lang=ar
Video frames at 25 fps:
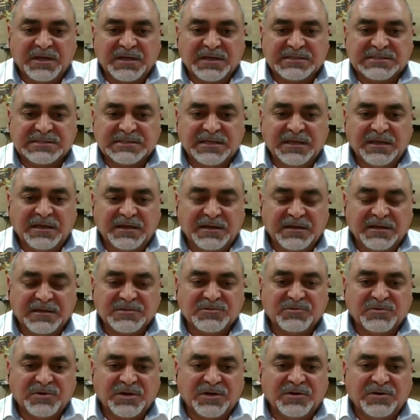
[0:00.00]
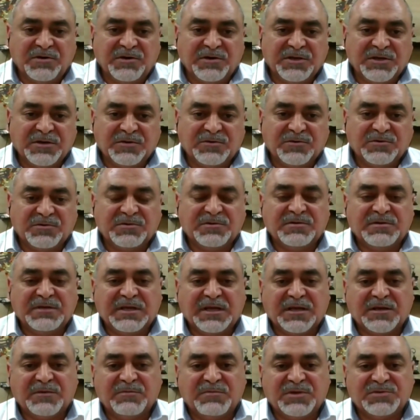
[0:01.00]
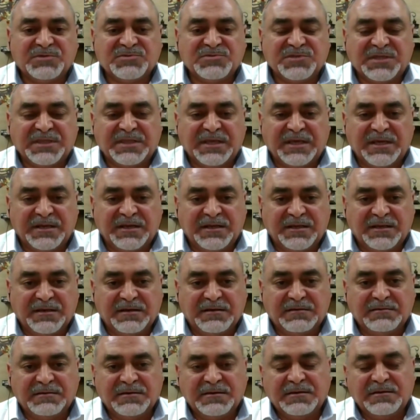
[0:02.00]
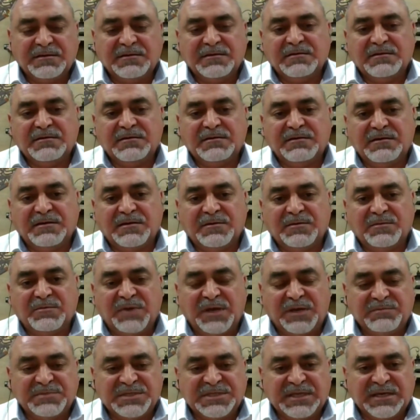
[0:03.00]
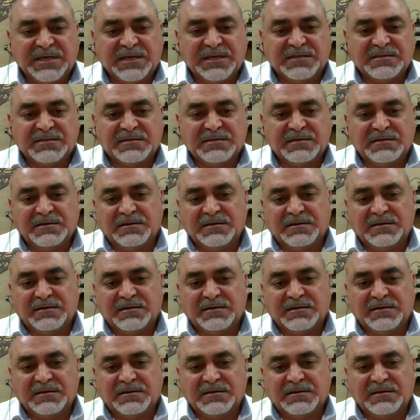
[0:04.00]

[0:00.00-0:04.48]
الصحة يتوقع أن يكون هناك موجة ثانية مع بداية